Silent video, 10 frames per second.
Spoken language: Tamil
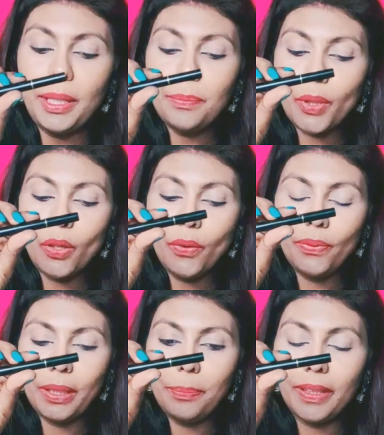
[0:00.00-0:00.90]
ஐப்ரோ
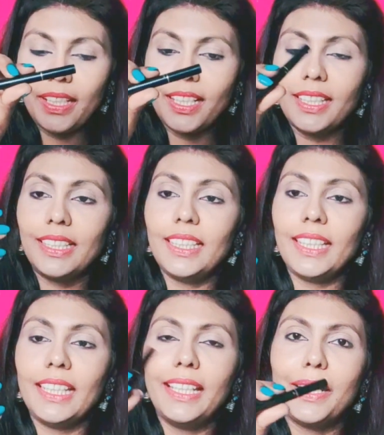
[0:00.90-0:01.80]
ஃபில் பண்ணுறதுக்கு
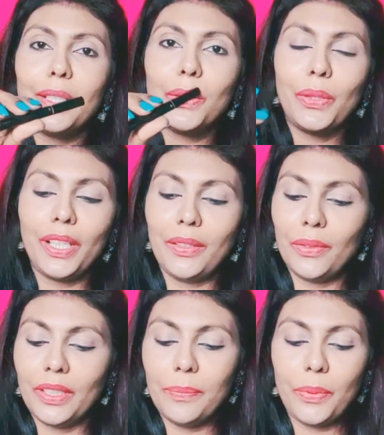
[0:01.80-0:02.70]
ஹிலரி
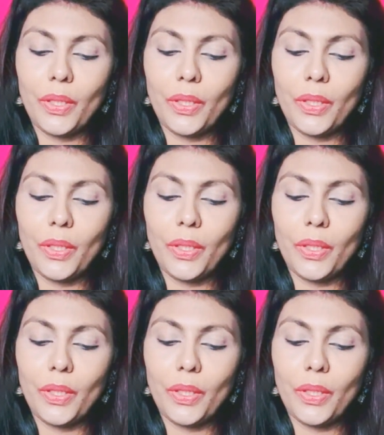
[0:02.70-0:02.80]
ரோடாவோட